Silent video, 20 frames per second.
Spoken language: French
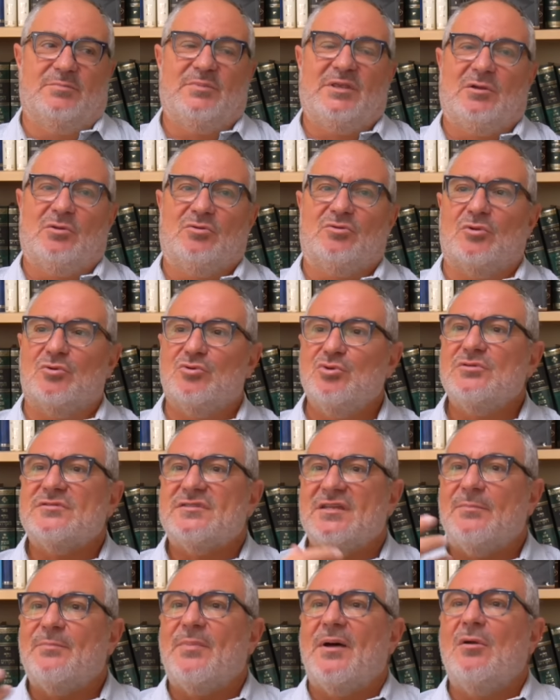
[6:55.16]
bien entendu,
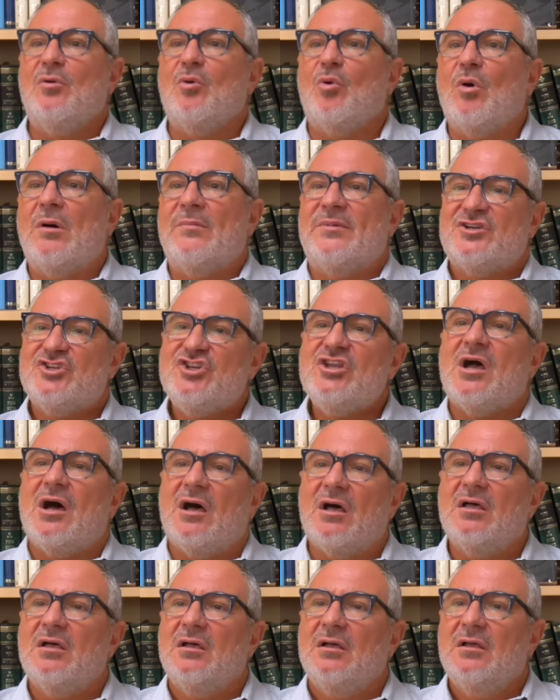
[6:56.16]
ce n'est pas le roi
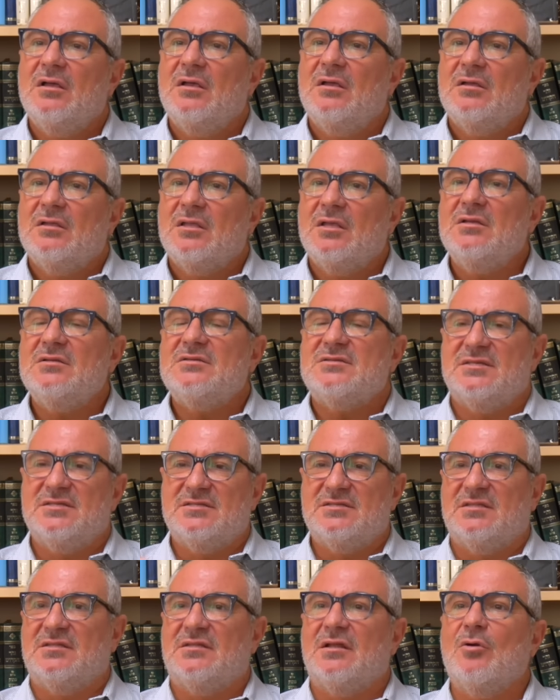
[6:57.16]
Machiach. Mmh. Bien, Si
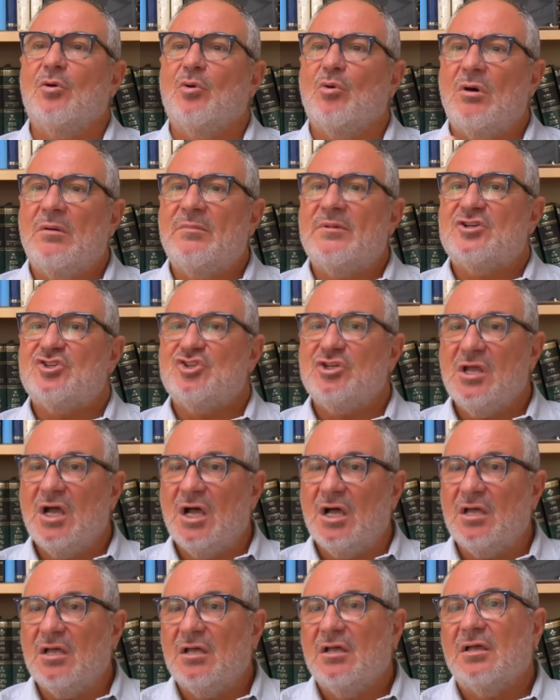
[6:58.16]
c'était le roi
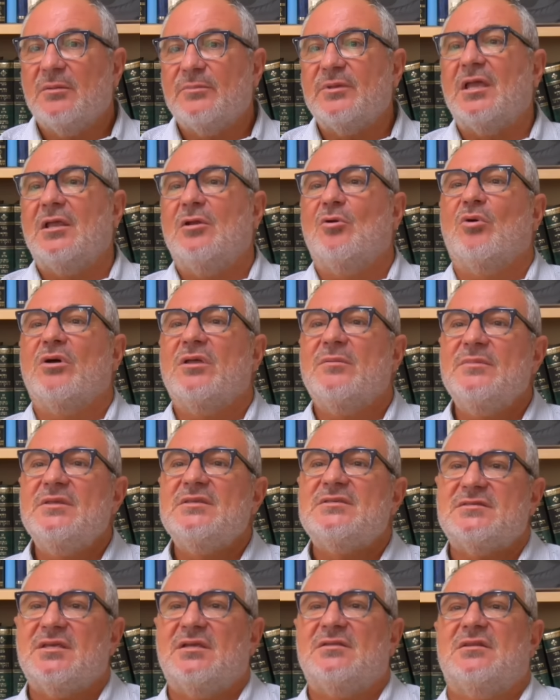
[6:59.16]
Machiach, bien, il aurait
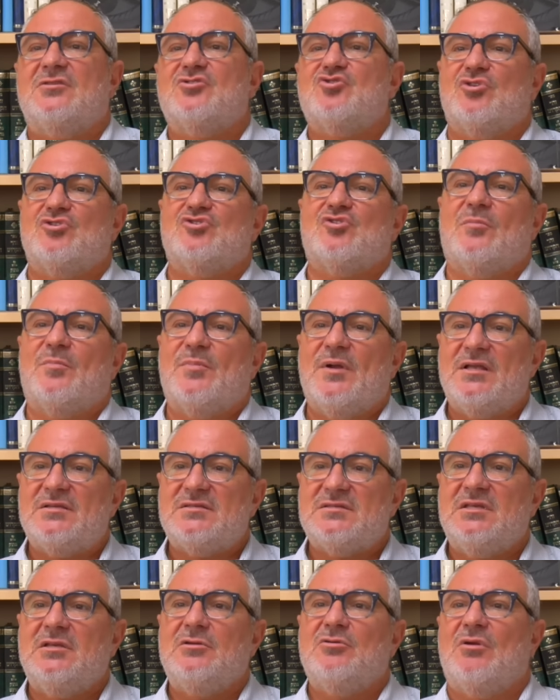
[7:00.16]
mis certaines choses en
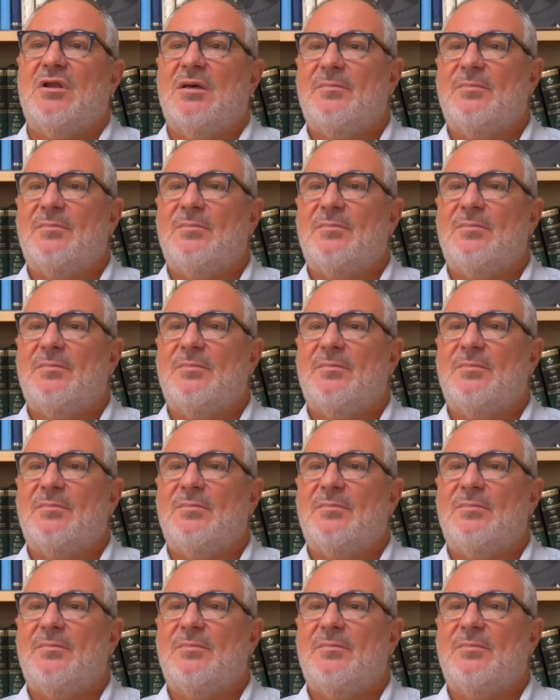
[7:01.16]
place qu'il ne